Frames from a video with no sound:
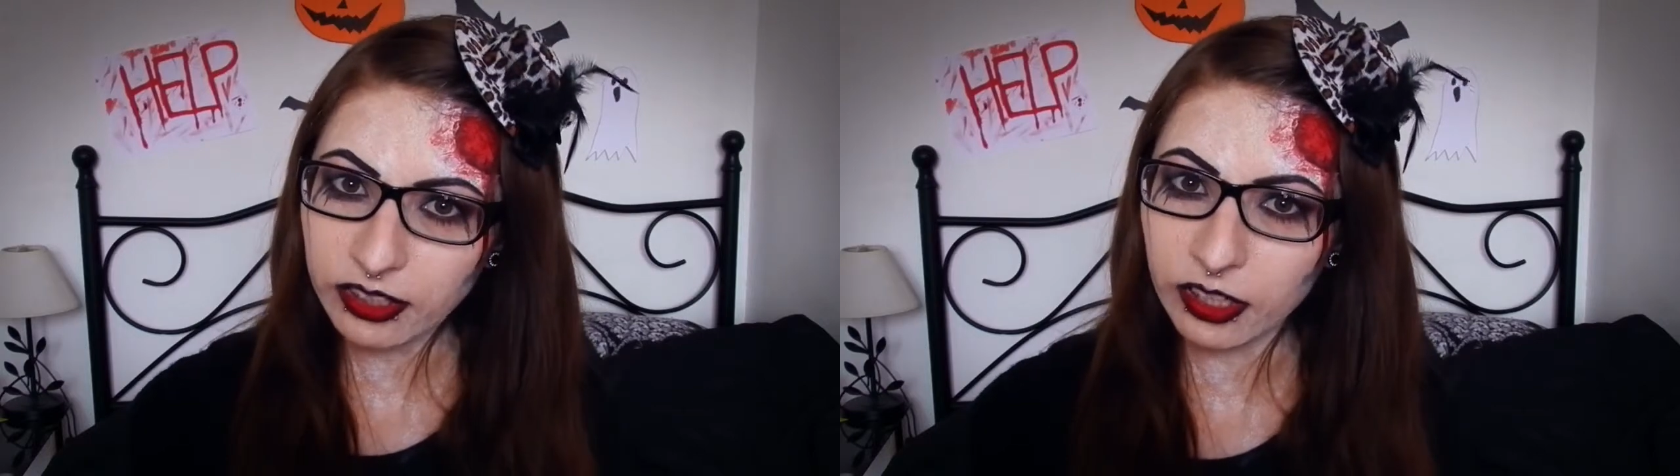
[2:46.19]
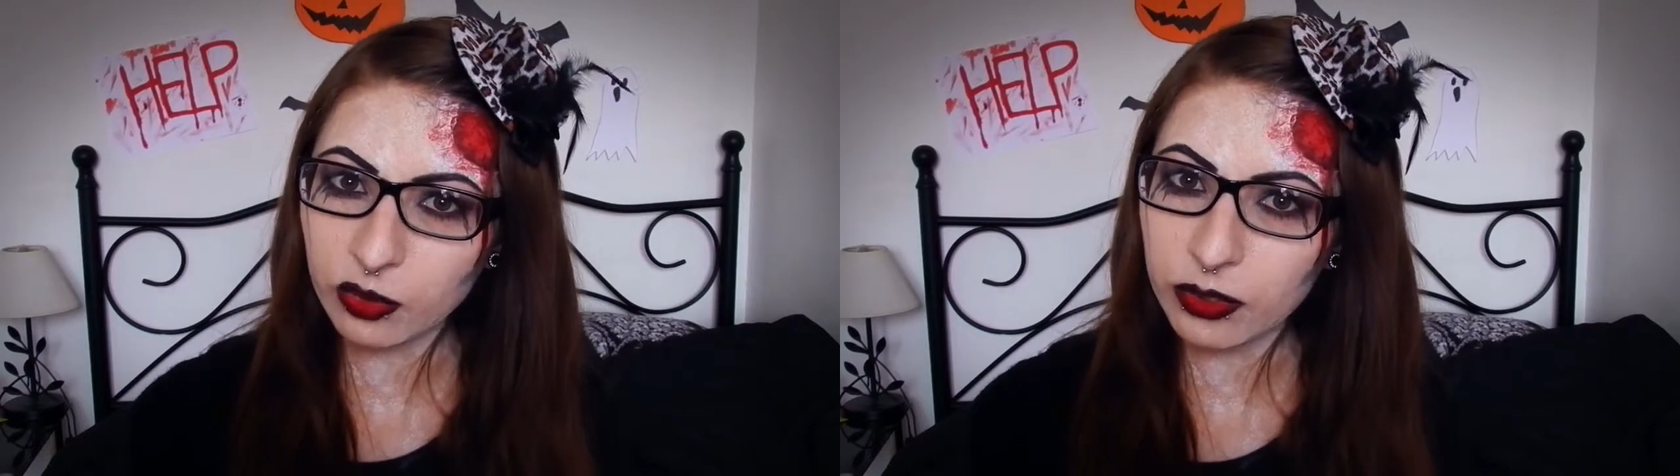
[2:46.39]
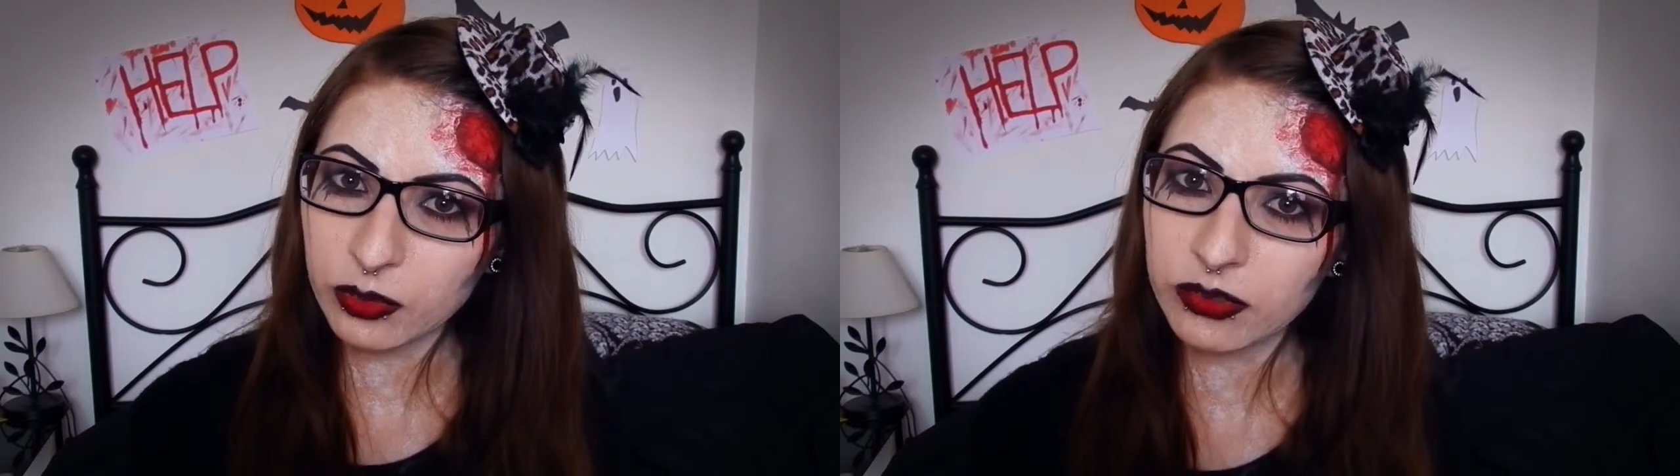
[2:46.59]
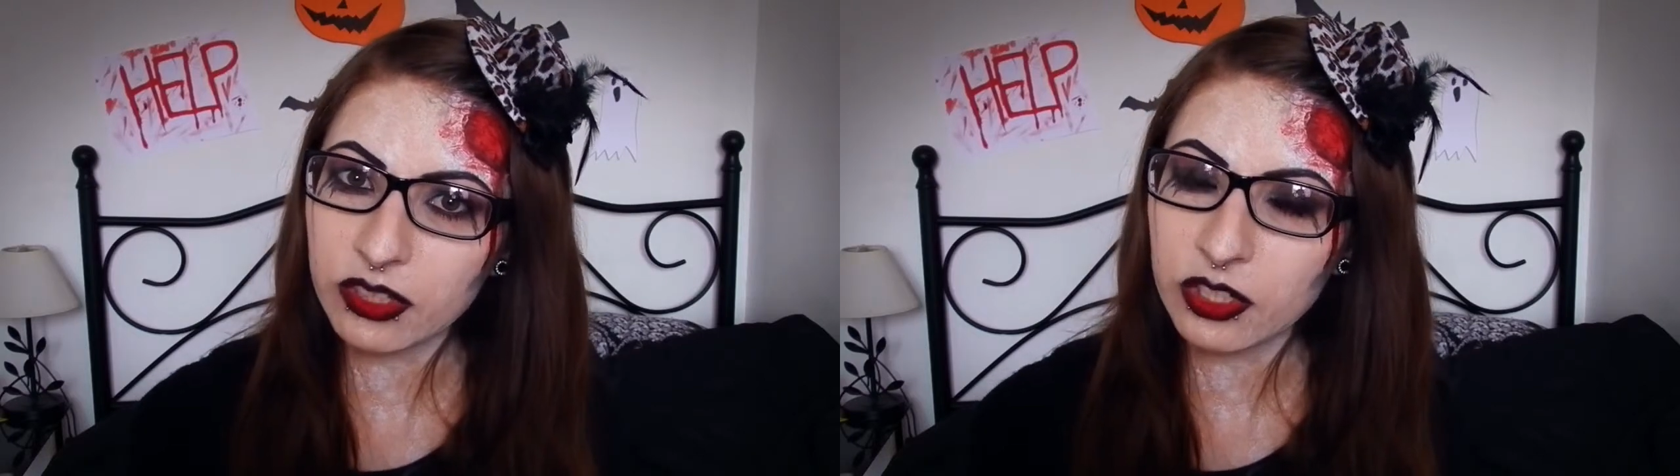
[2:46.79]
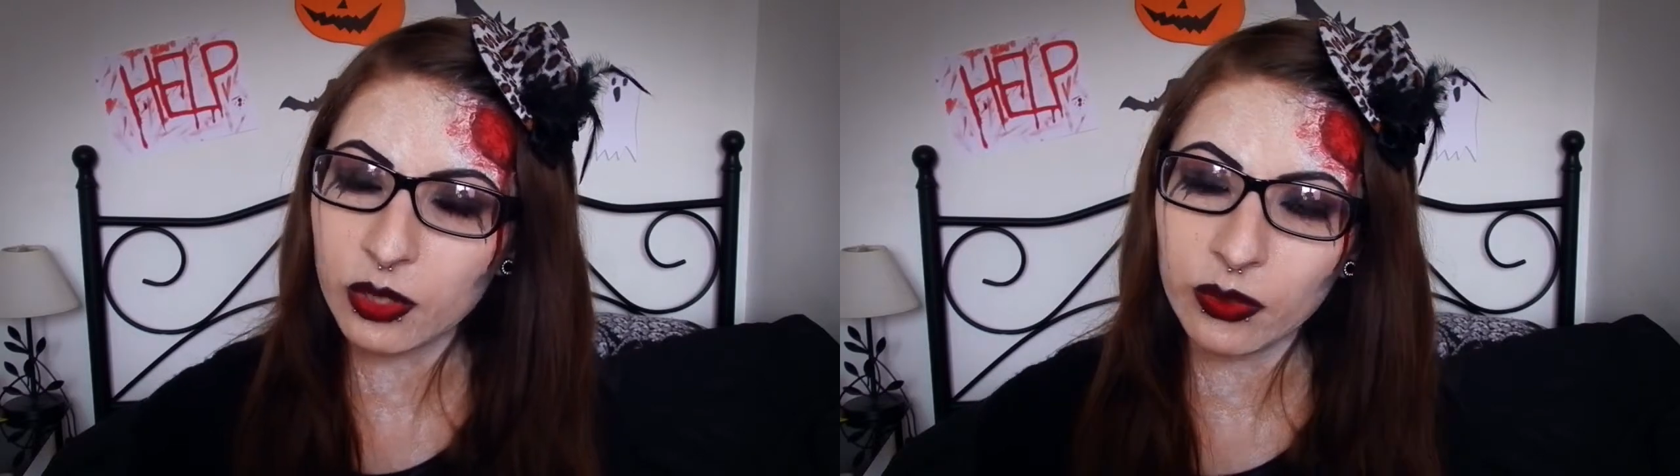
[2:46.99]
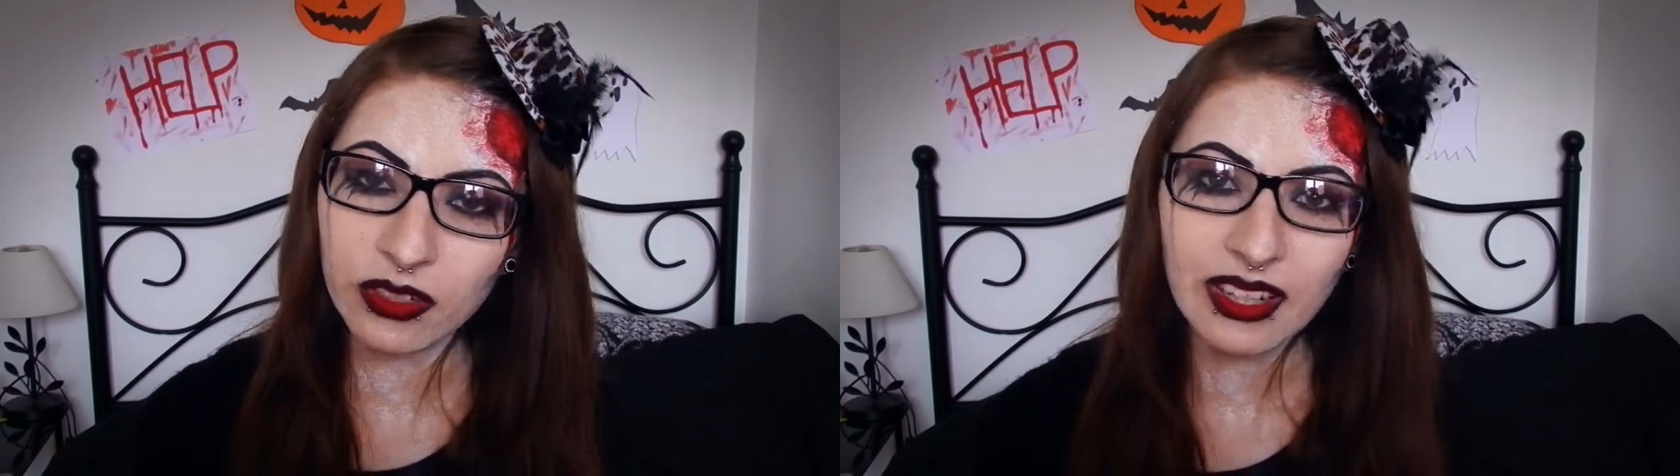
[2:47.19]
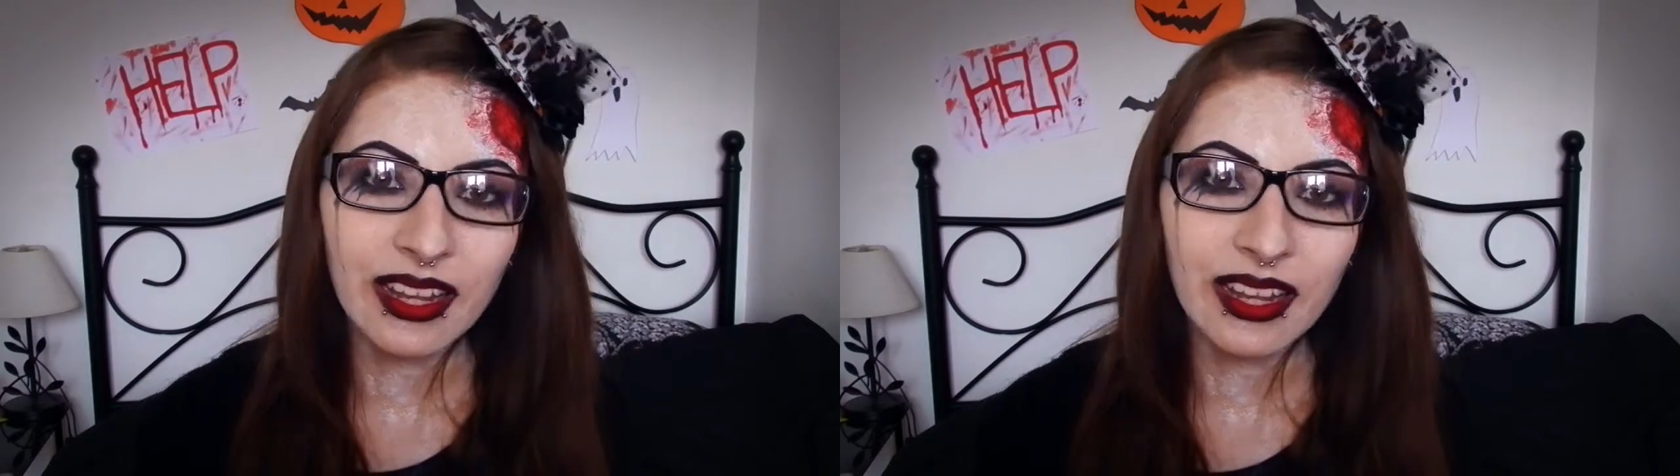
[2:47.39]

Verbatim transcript: qui a tué tous ces gens.